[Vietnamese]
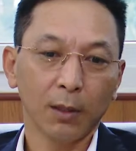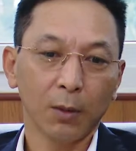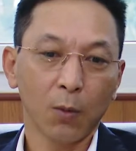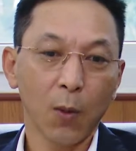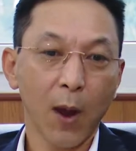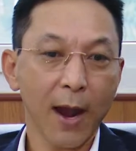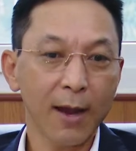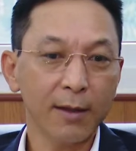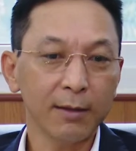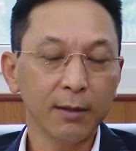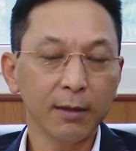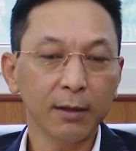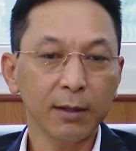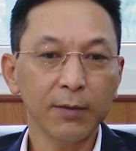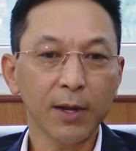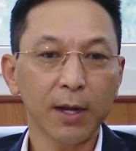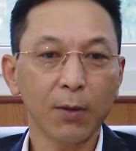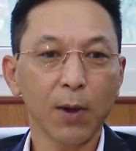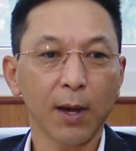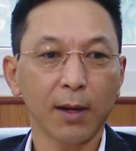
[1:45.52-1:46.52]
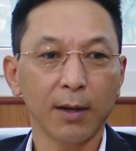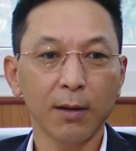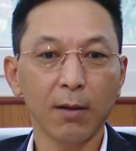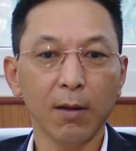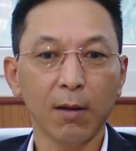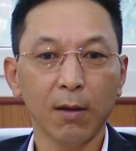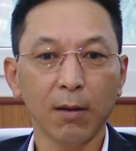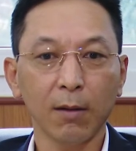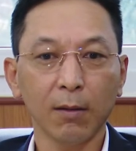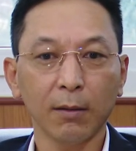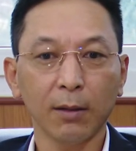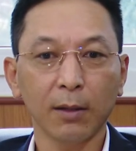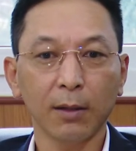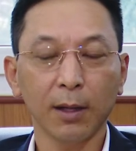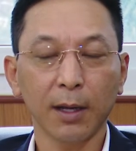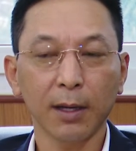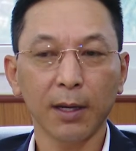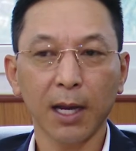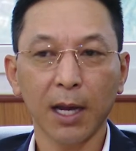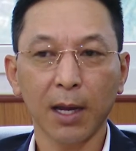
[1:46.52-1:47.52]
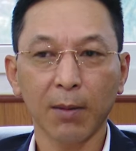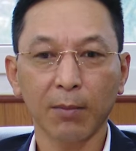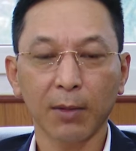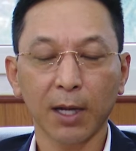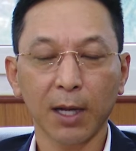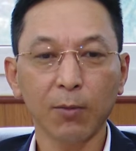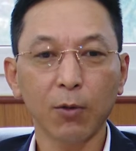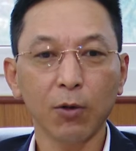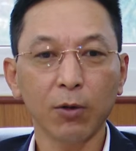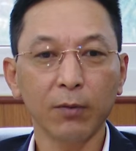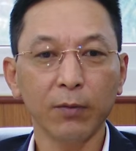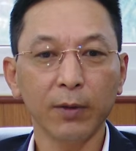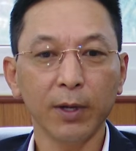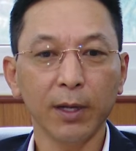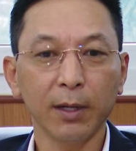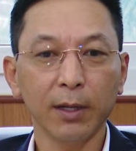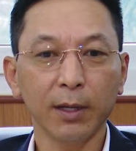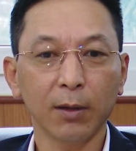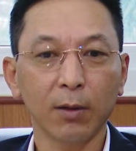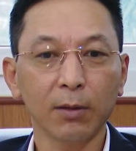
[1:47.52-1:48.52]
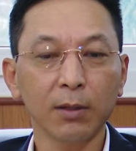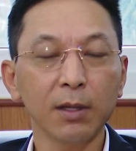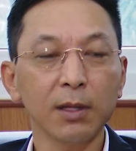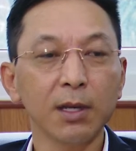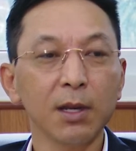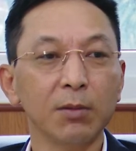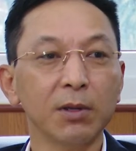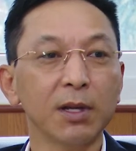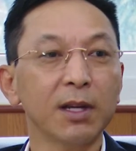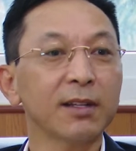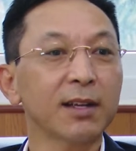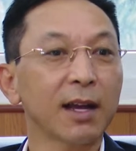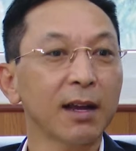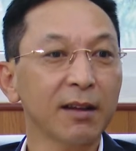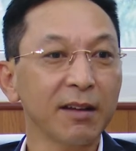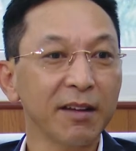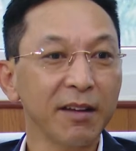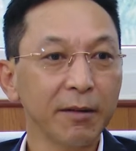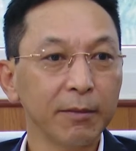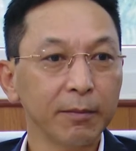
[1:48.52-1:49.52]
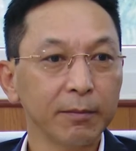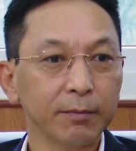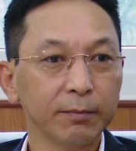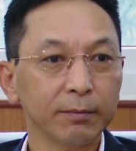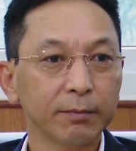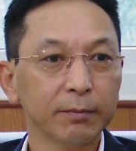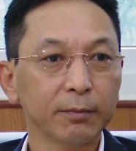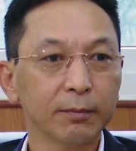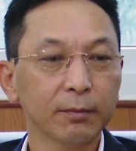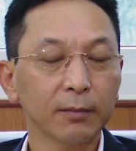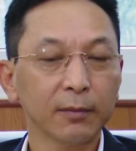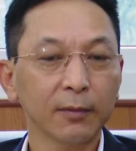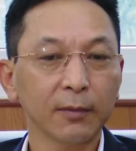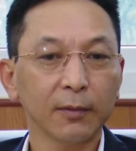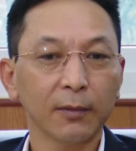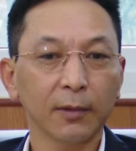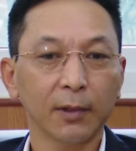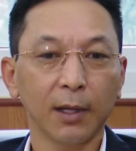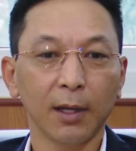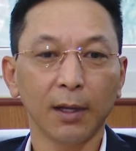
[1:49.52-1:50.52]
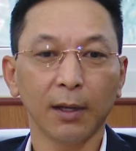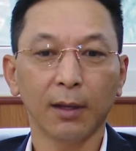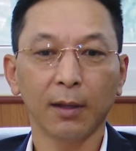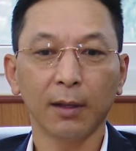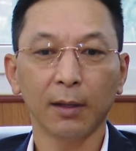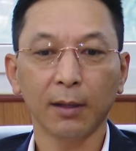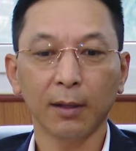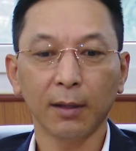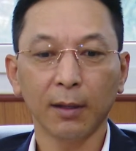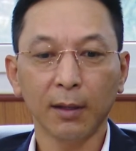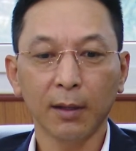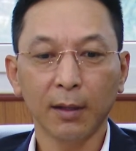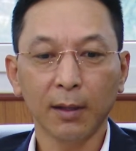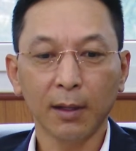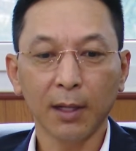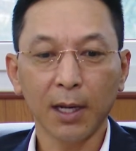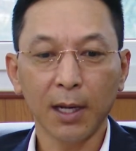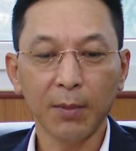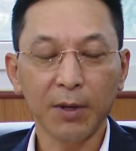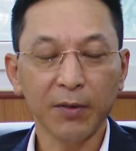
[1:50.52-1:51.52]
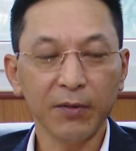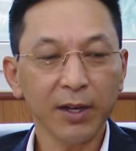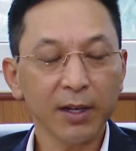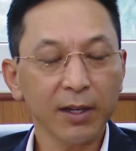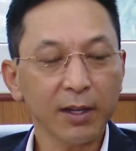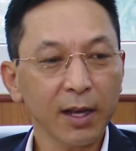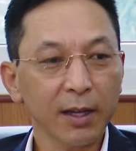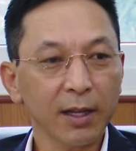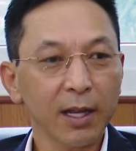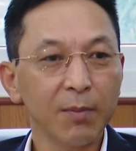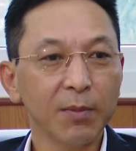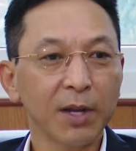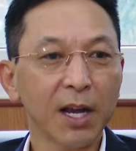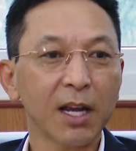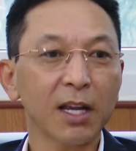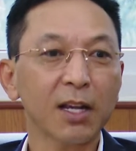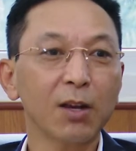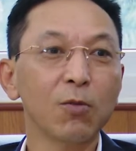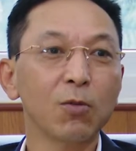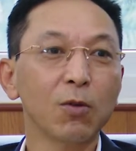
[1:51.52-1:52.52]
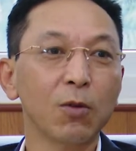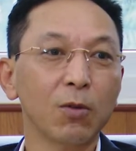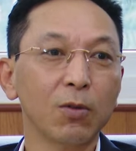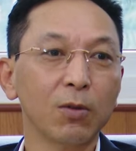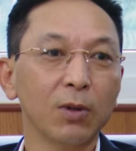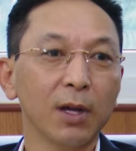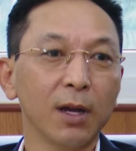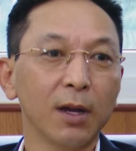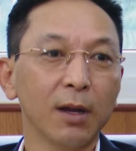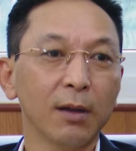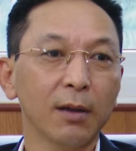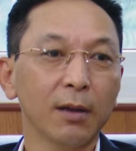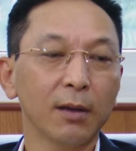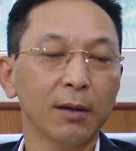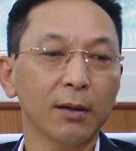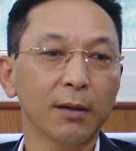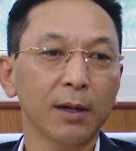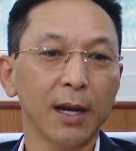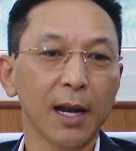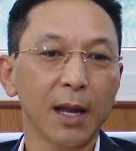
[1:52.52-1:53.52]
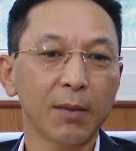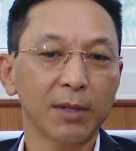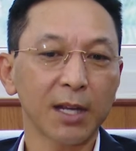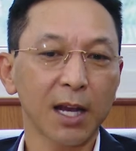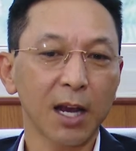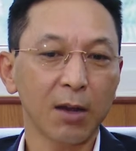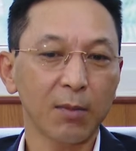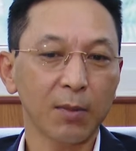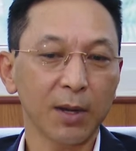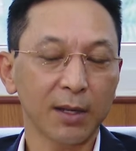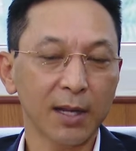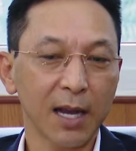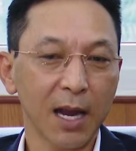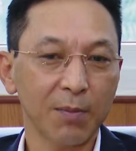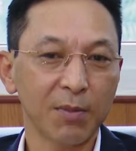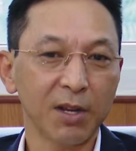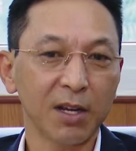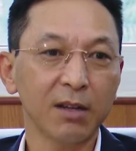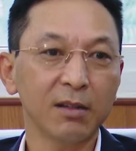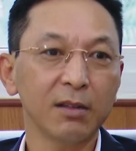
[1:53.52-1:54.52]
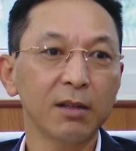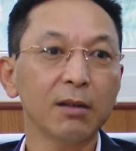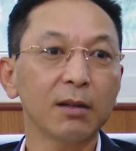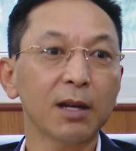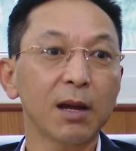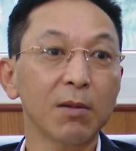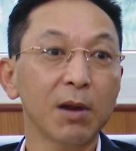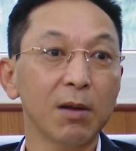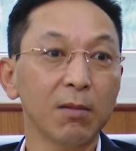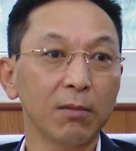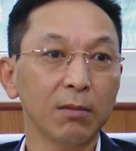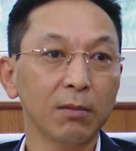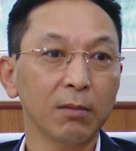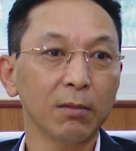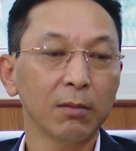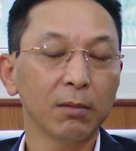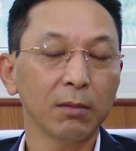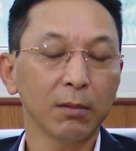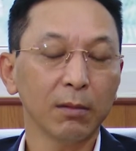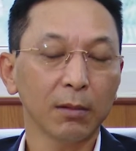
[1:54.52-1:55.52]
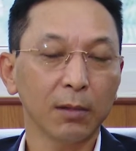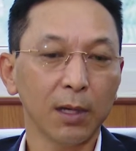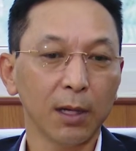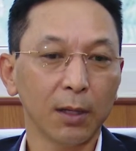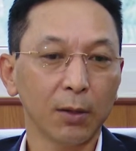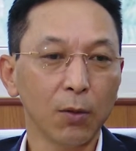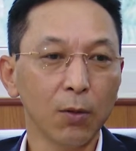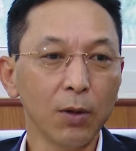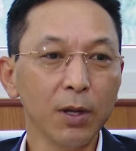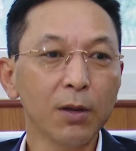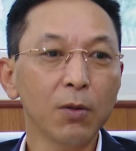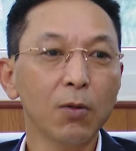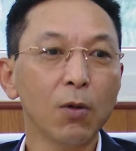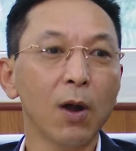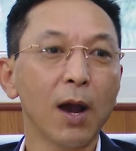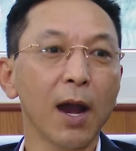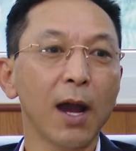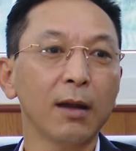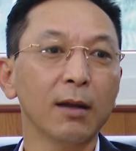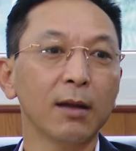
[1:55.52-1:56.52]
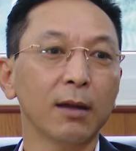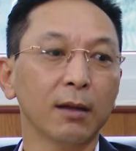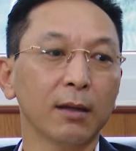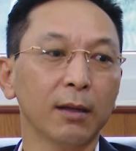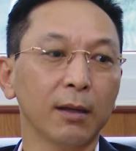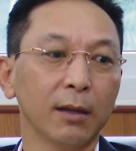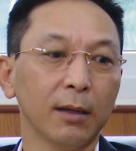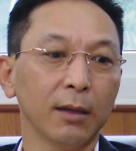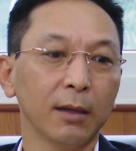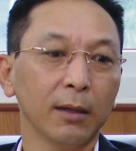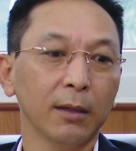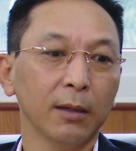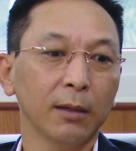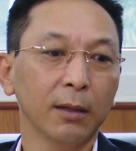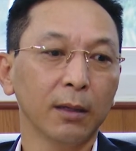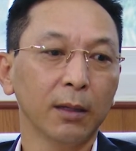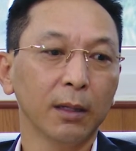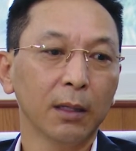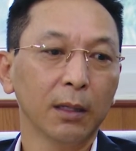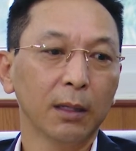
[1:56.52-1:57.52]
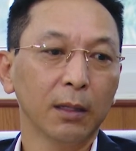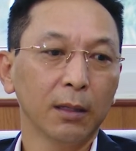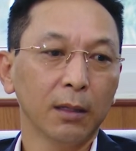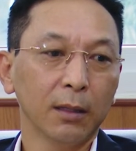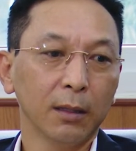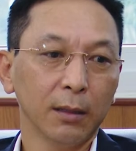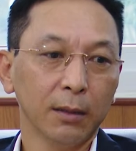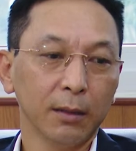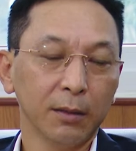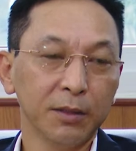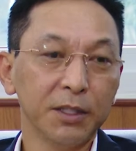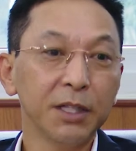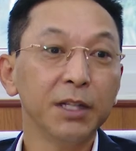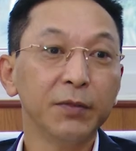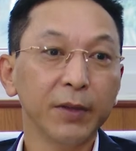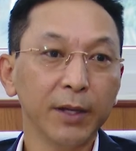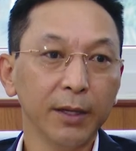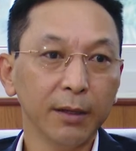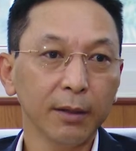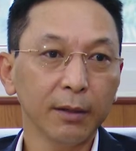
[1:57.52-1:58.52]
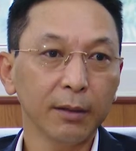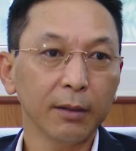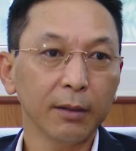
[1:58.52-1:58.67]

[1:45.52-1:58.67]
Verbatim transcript: Ngoài những cái việc quản lý đó thì anh em cán bộ nhân viên thì có rất nhiều những cái sáng kiến để để mình biết ra thêm các cái công cụ nữa để làm sao mà giảm được cái sức lao động để tối ưu hóa được cái uh, chi phí.